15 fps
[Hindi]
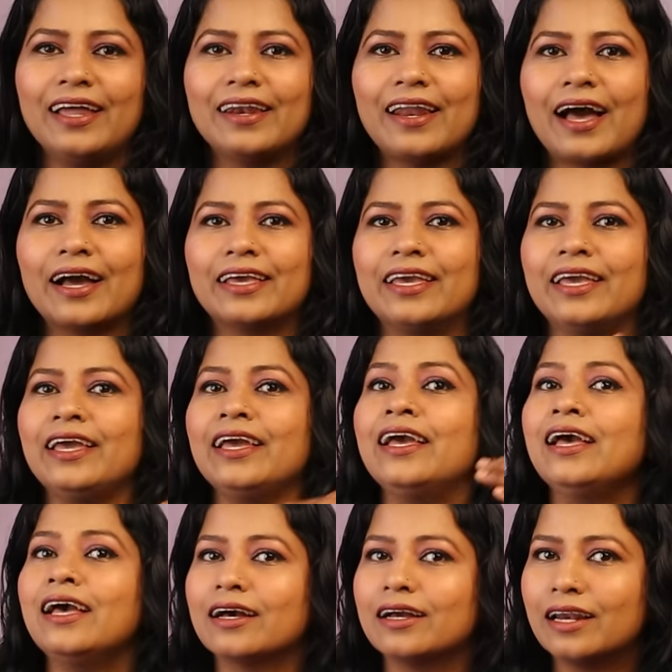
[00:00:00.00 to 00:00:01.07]
हैं ना कि
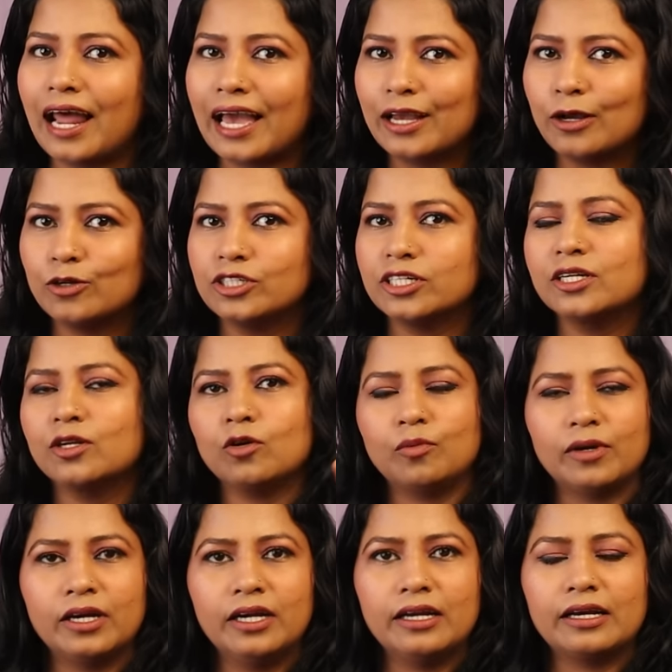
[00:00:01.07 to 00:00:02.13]
ग्लाइकोजन को
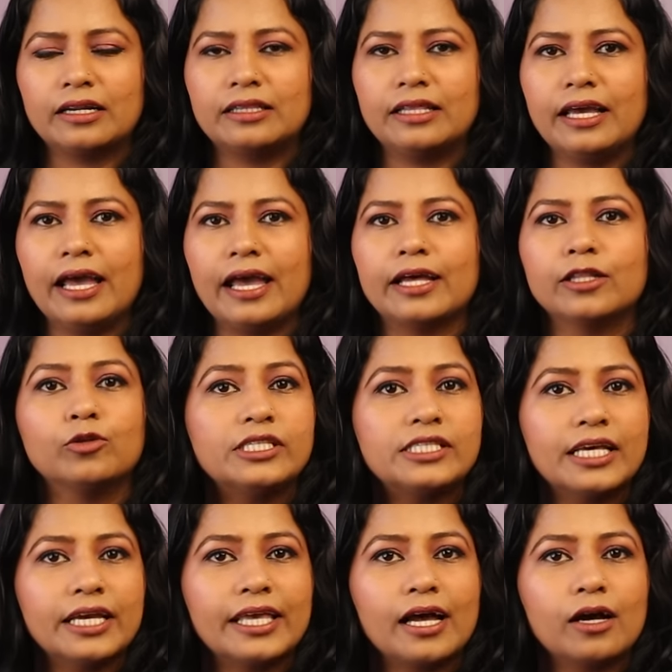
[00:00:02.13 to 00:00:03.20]
बर्न करते हैं तो
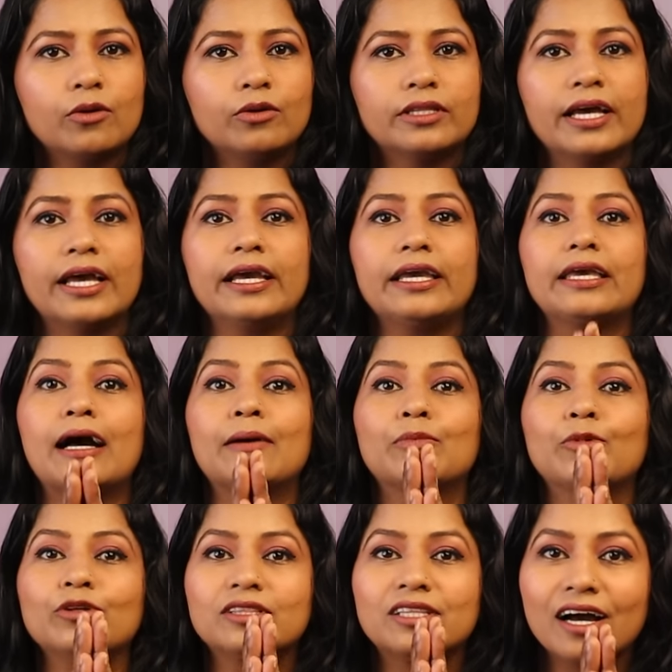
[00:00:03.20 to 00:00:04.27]
इससे क्या होता है कि आपको